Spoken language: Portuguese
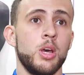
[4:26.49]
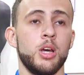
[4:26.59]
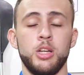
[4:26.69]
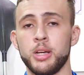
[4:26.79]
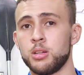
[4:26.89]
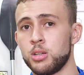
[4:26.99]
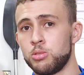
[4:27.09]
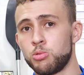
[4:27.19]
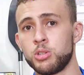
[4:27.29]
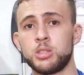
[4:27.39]
linha
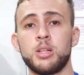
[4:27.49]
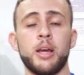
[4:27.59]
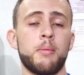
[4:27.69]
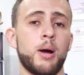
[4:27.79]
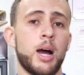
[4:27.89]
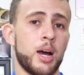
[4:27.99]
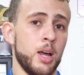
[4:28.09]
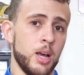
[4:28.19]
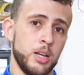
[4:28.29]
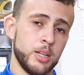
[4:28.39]
Endurance da Yamaha,
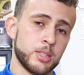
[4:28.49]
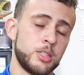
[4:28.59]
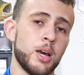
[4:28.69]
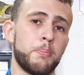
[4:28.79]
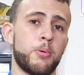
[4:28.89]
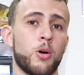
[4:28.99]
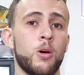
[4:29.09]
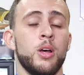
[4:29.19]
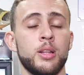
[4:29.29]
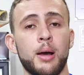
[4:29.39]
linha Cia Pro
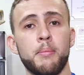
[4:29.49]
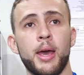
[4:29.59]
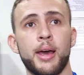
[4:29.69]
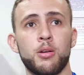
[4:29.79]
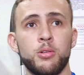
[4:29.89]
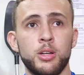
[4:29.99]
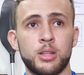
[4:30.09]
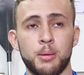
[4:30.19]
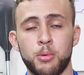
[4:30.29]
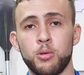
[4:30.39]
da Mercury,
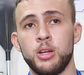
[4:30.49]
tá bom?